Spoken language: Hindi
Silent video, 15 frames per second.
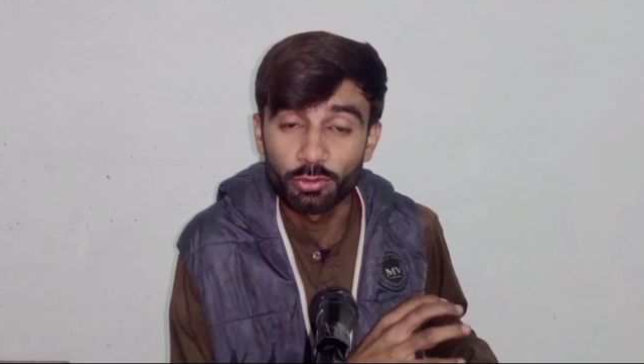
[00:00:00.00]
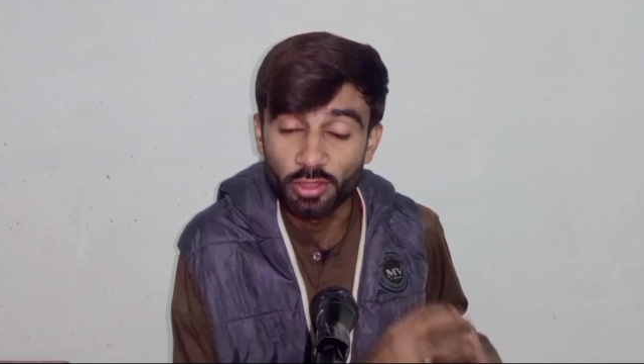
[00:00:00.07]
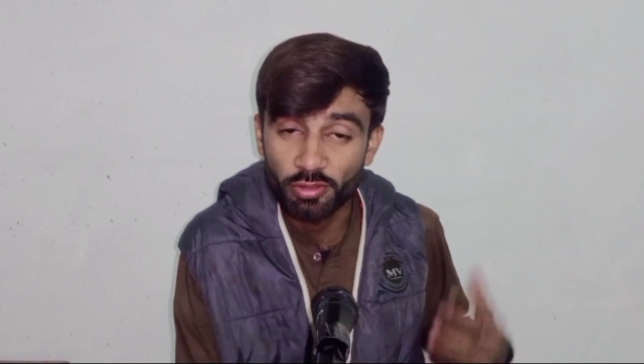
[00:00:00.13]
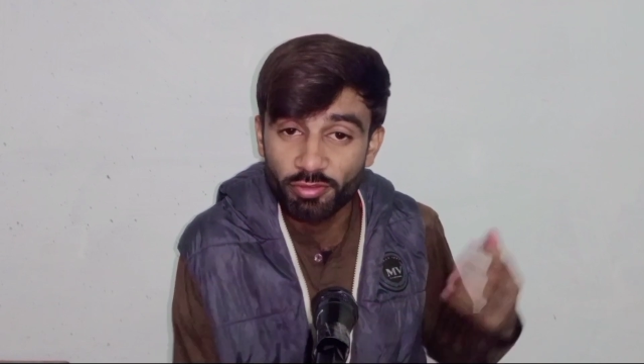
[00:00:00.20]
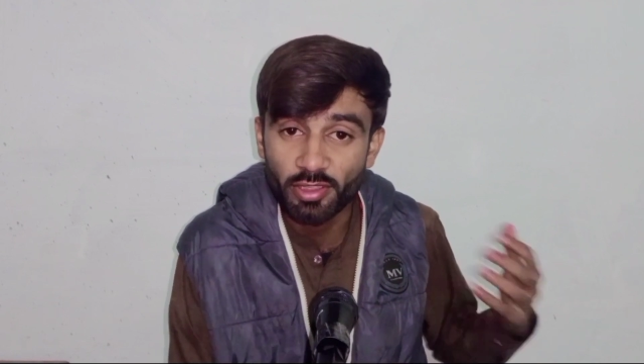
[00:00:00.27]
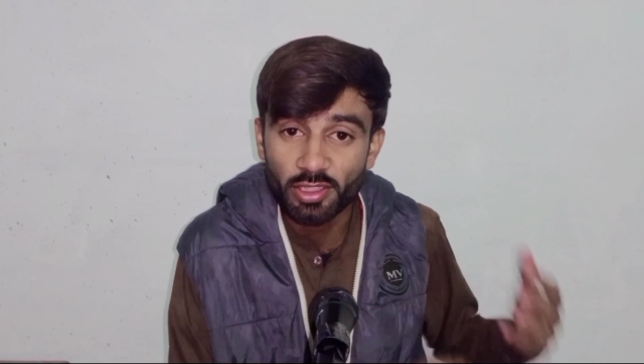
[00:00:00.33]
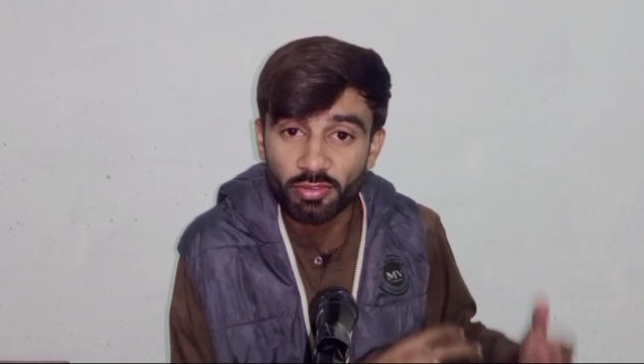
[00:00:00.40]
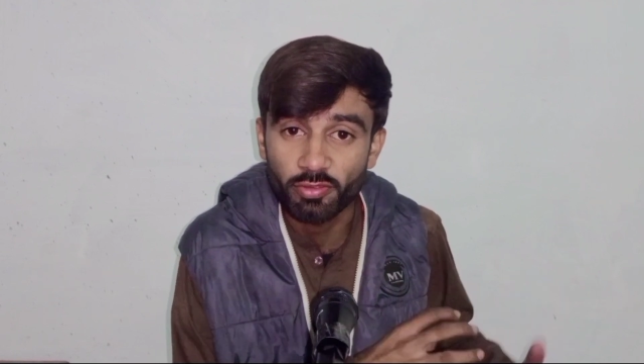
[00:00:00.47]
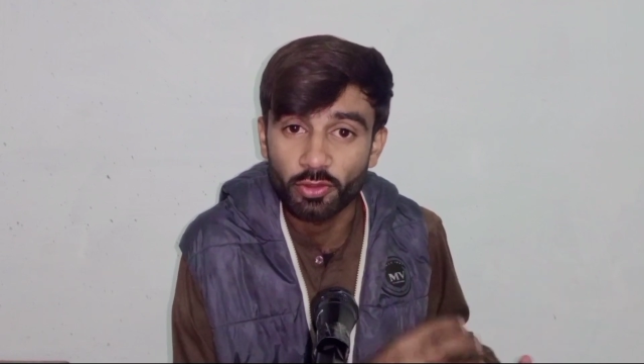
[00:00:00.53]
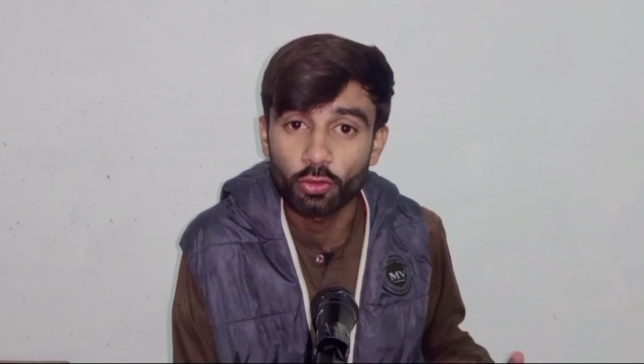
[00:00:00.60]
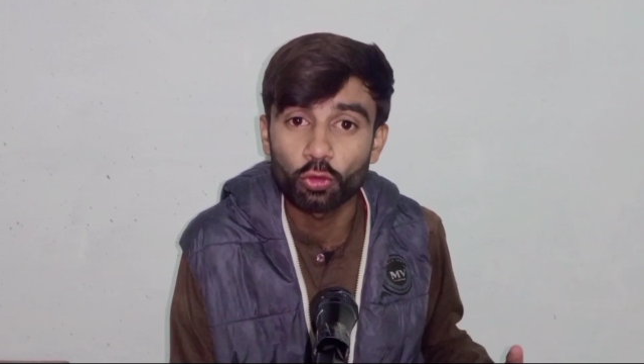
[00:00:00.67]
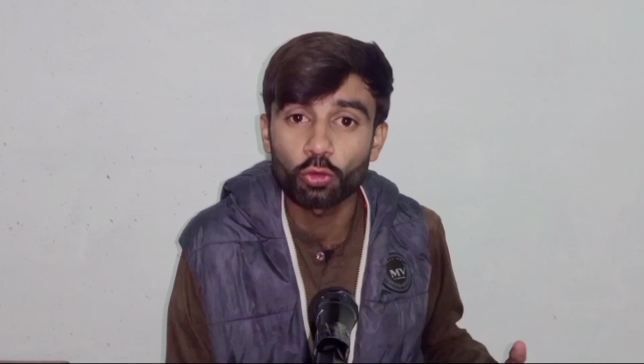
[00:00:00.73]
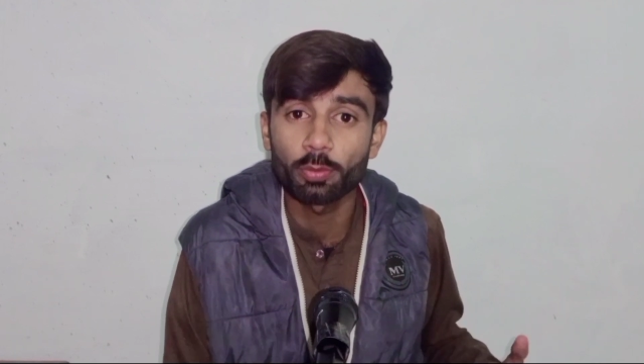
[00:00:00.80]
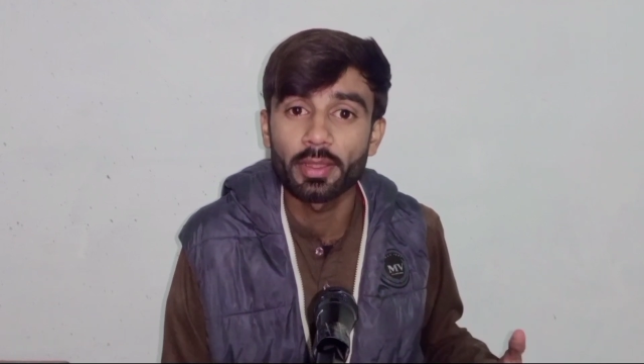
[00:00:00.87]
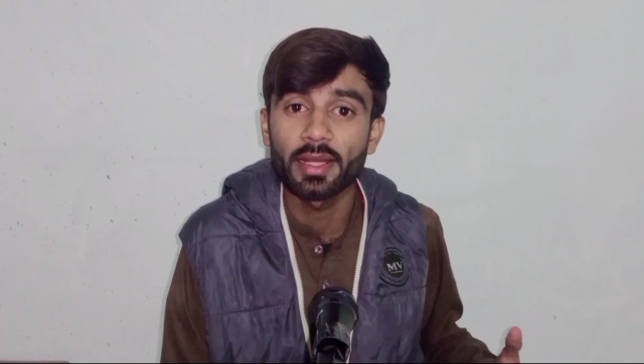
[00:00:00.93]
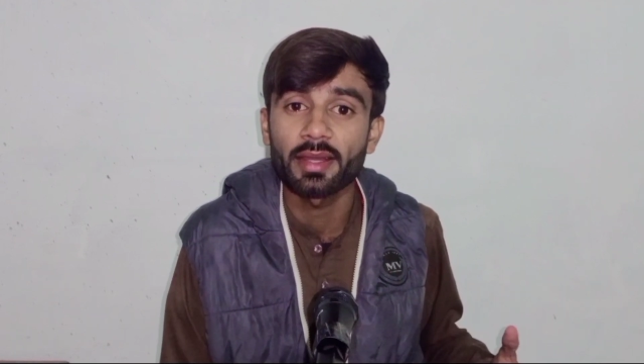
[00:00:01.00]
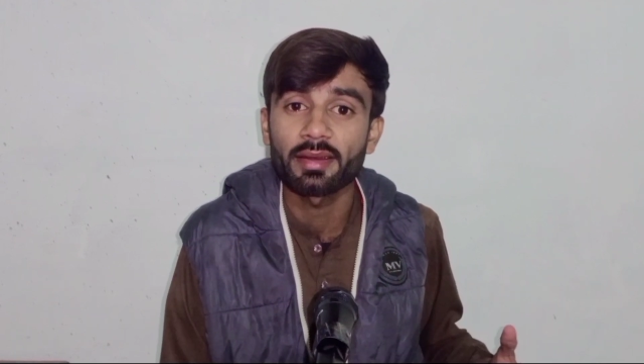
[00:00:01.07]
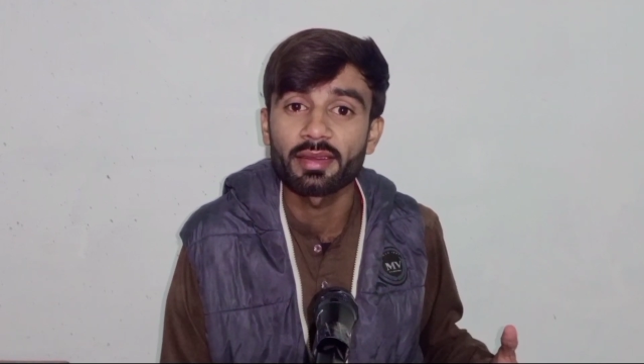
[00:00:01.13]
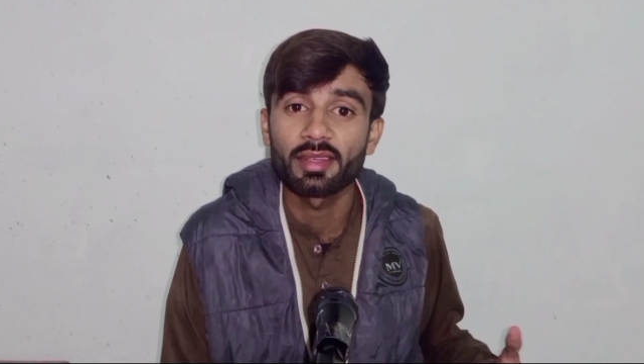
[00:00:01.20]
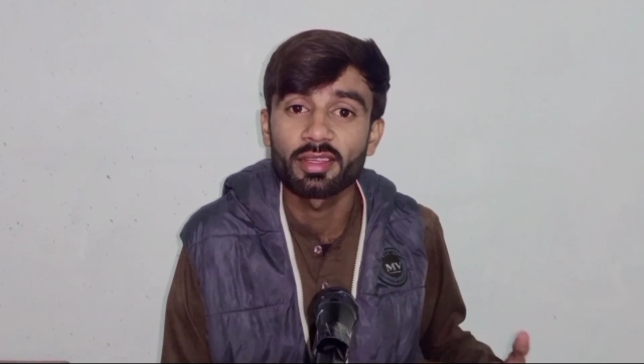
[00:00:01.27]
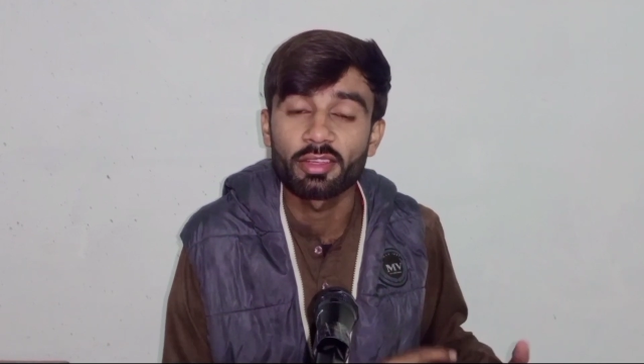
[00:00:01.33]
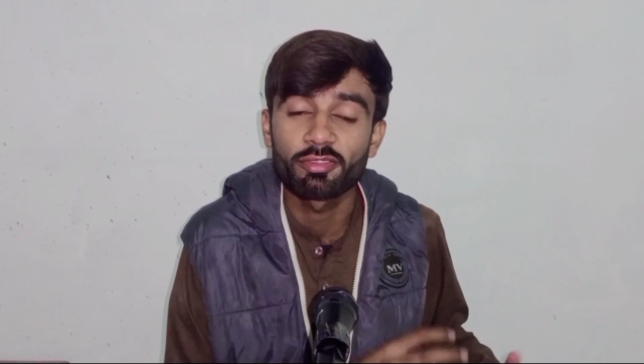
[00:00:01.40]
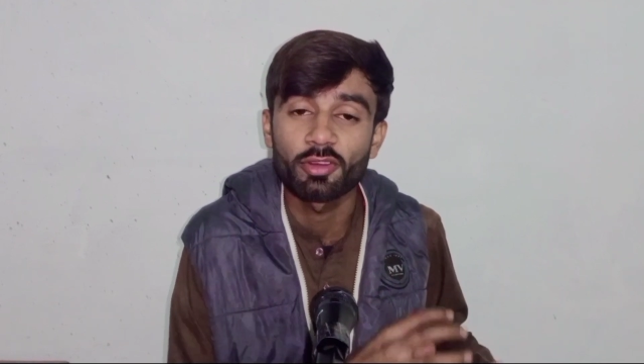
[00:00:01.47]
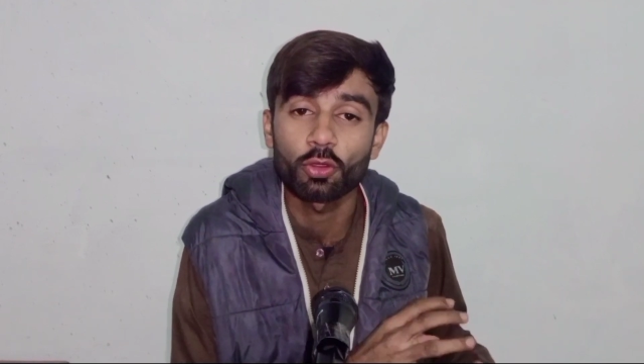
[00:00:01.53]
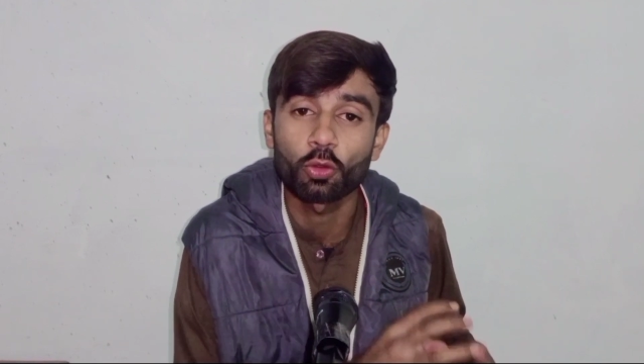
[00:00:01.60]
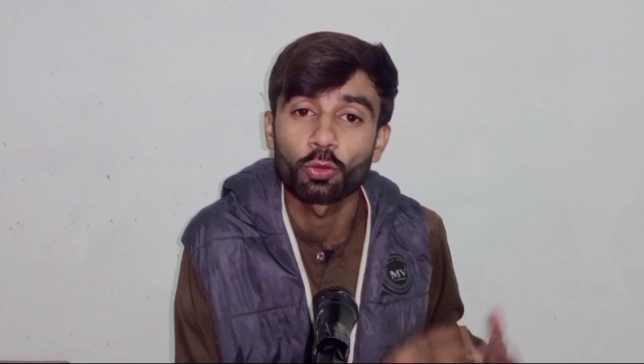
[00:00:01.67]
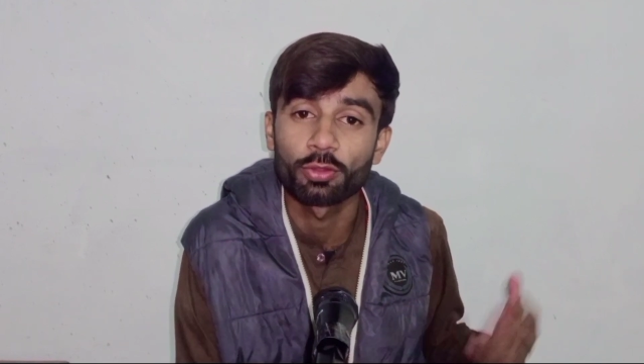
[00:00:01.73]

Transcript: डिफरेंट वीडियोस बना रहे हैं डिफरेंट